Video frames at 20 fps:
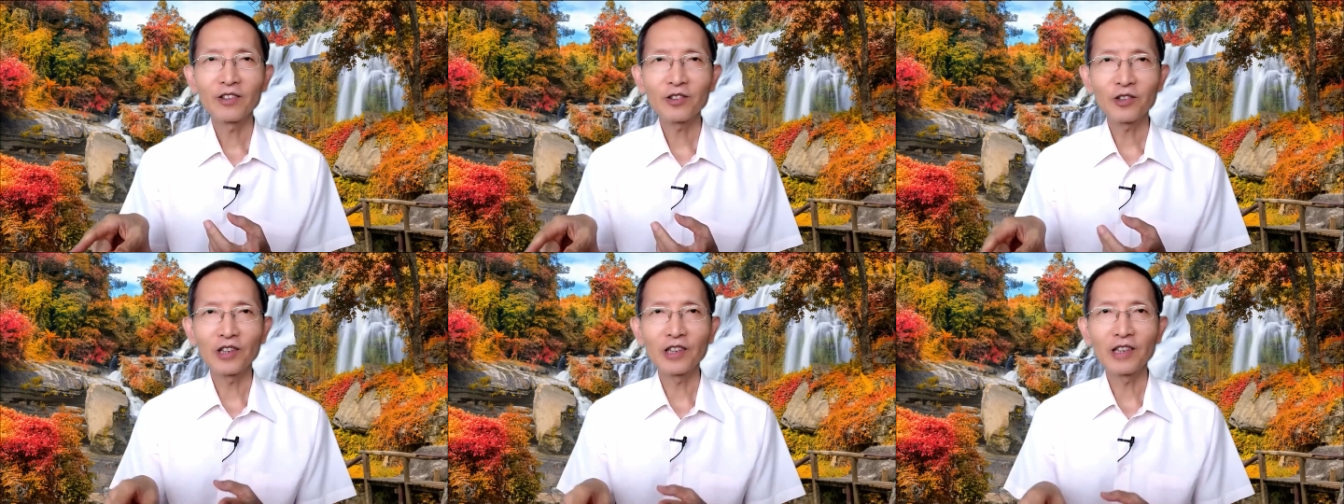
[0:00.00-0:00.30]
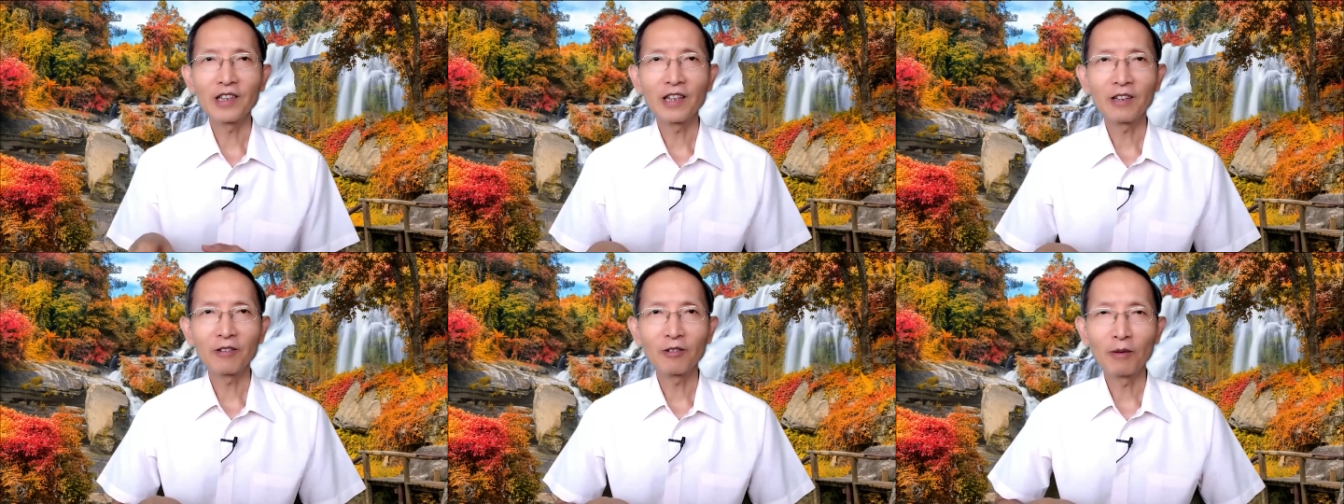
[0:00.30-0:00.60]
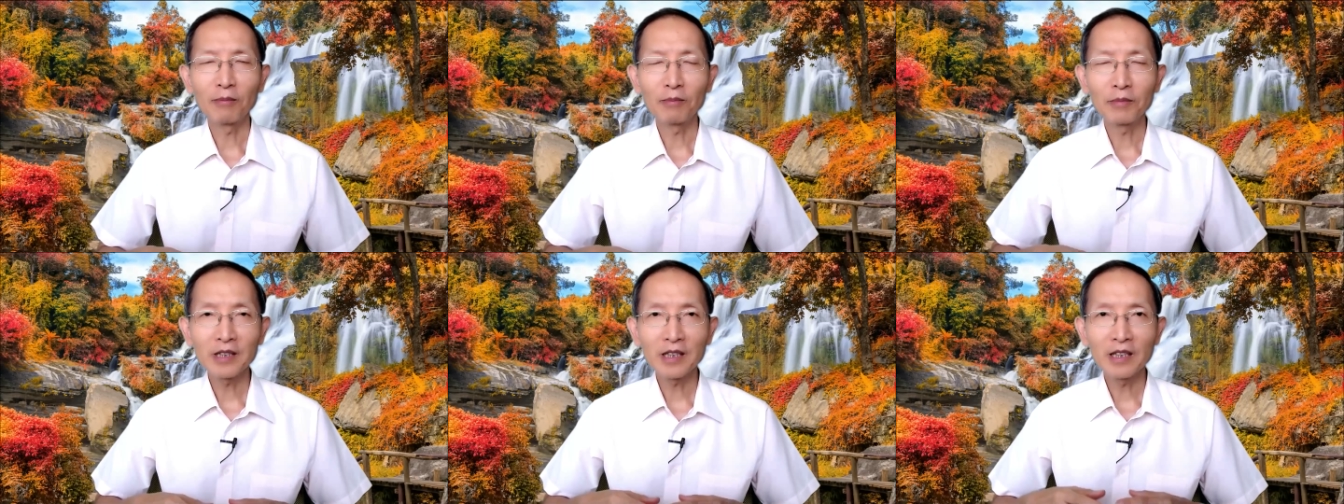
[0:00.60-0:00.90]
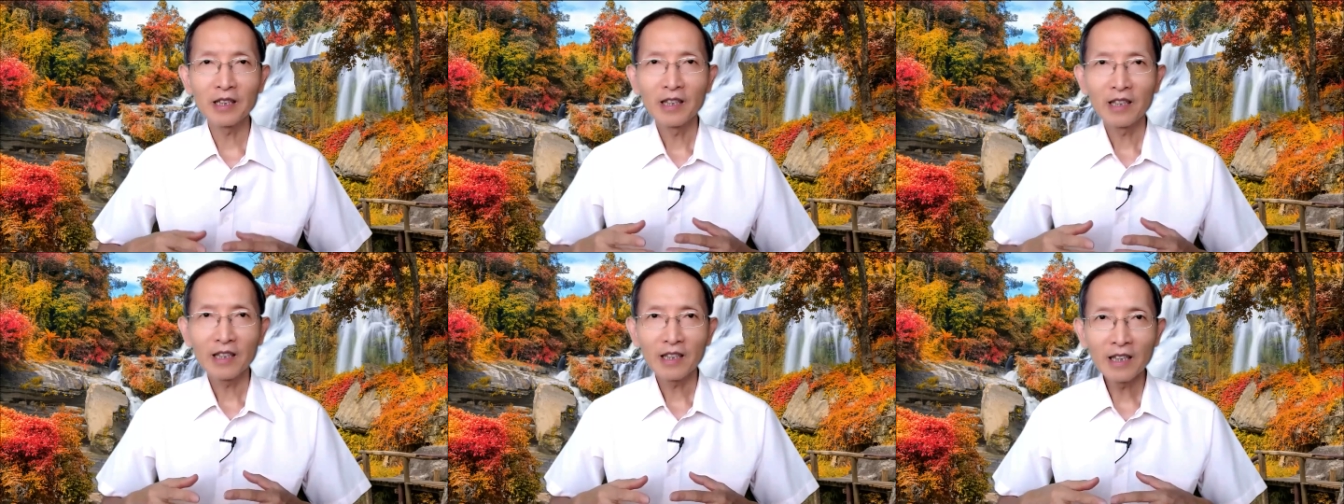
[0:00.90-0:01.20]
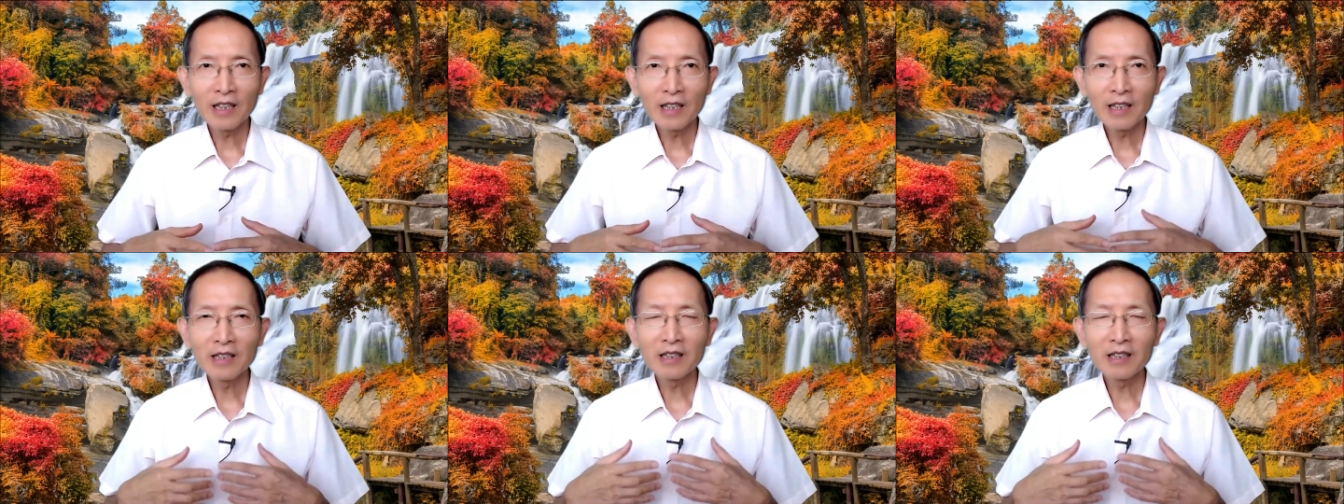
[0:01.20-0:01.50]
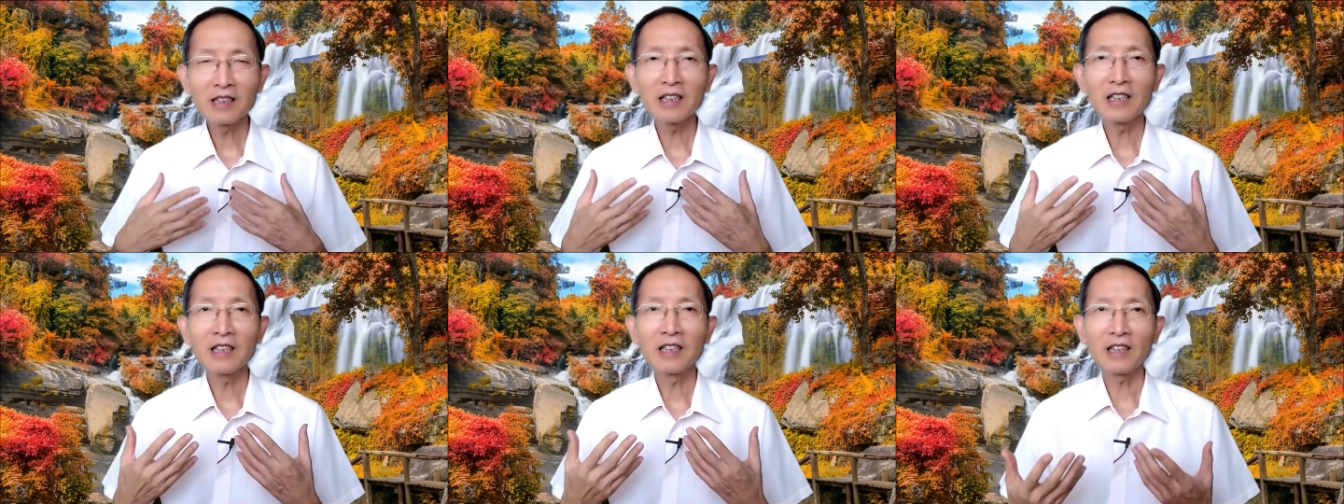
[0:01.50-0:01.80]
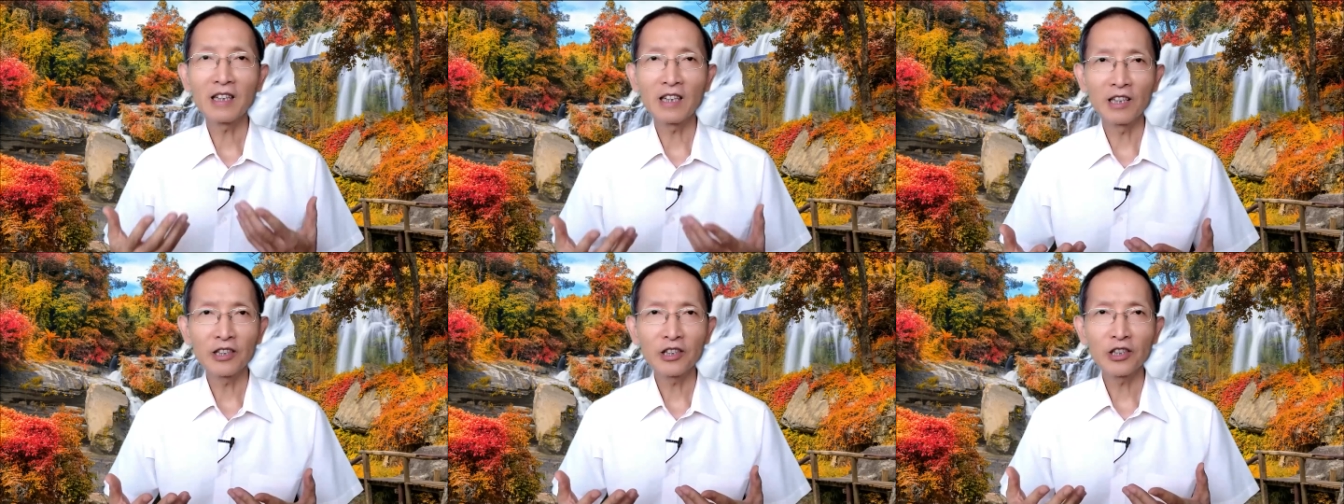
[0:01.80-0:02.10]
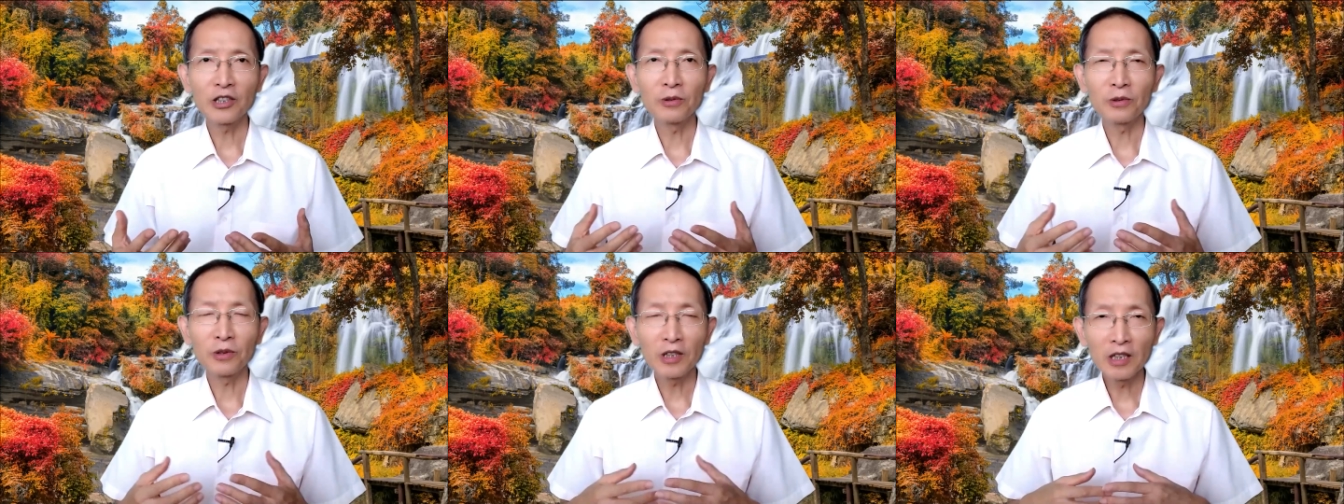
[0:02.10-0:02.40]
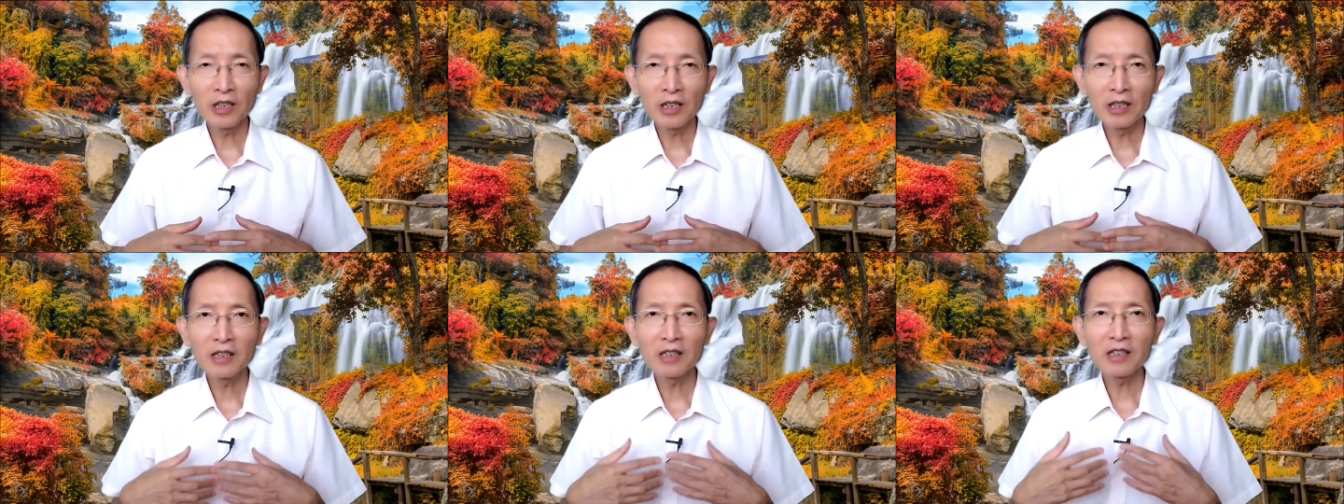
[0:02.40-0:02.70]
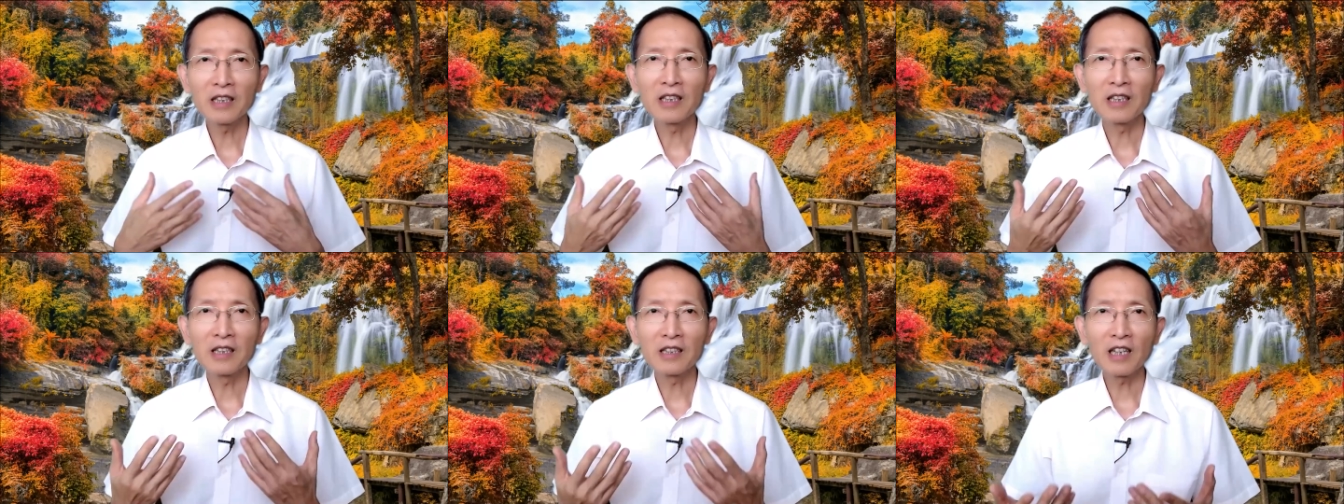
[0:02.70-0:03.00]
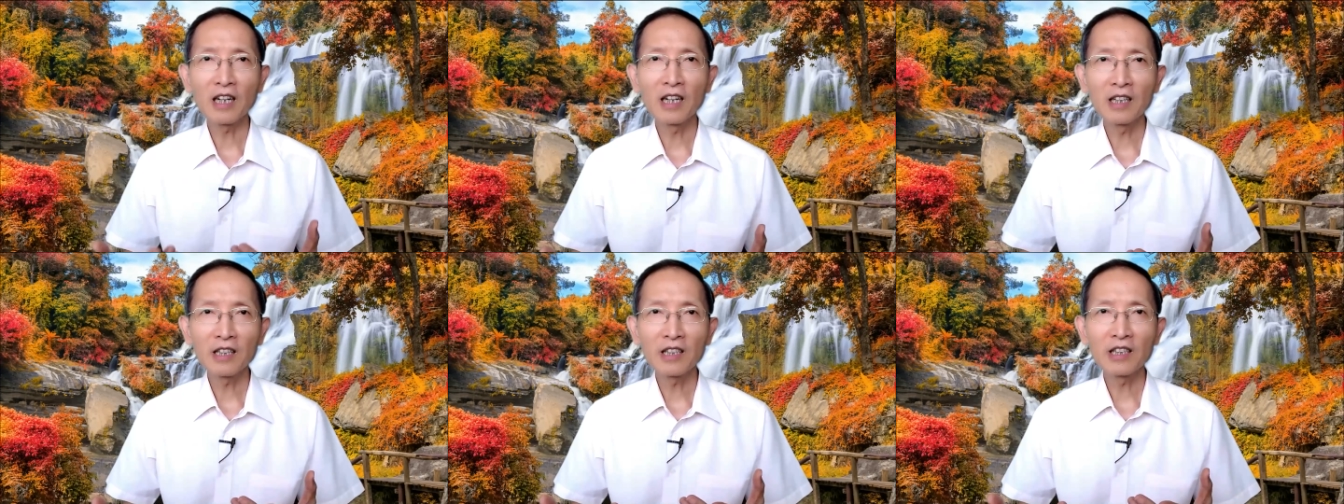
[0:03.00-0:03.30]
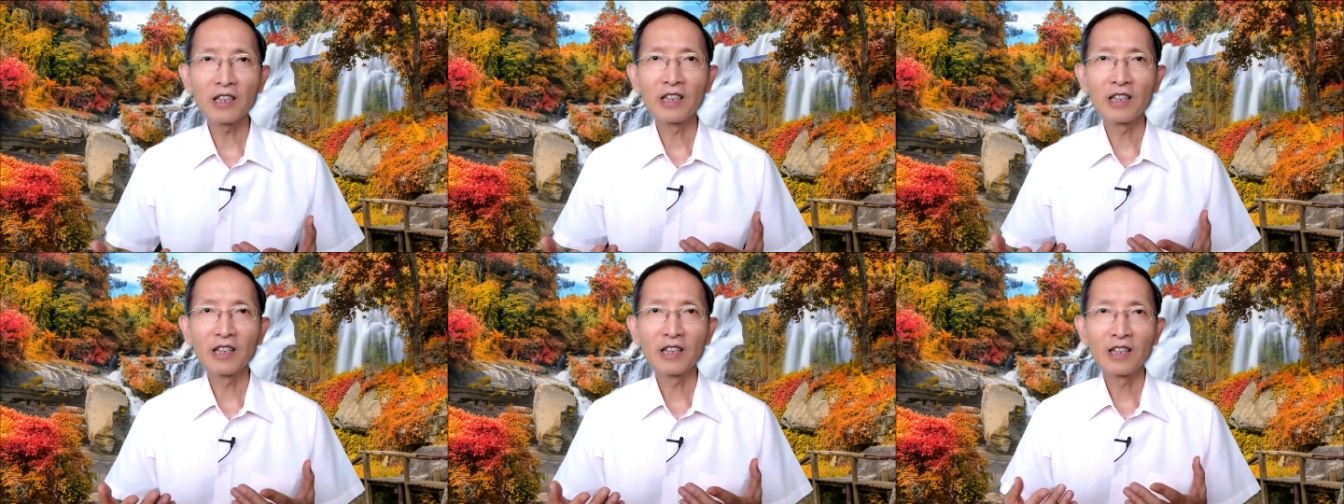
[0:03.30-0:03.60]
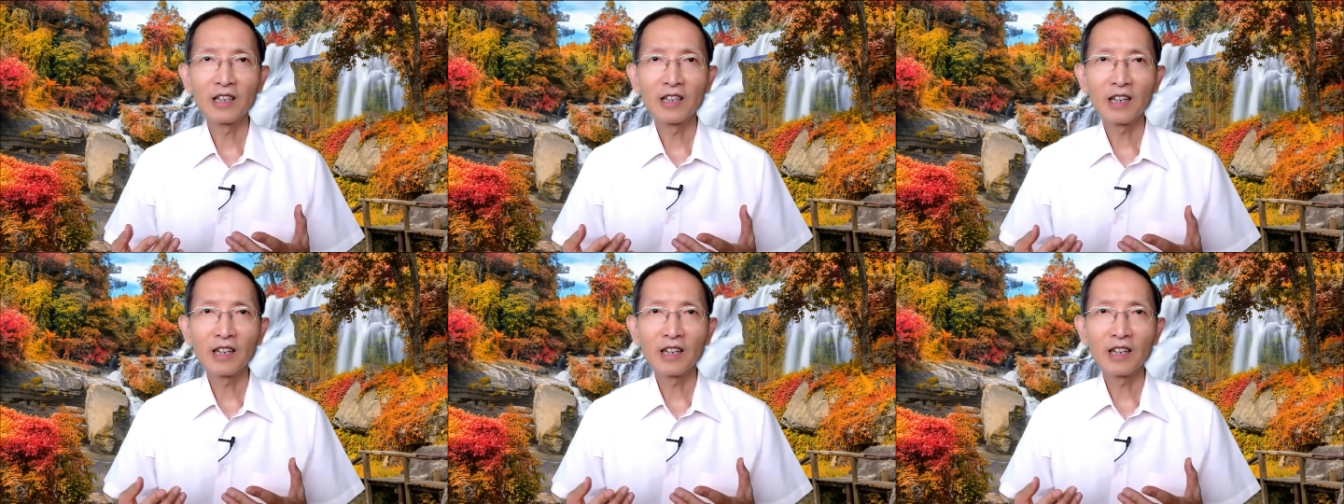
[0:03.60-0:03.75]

所以呢，我们是因信得救，因信称义，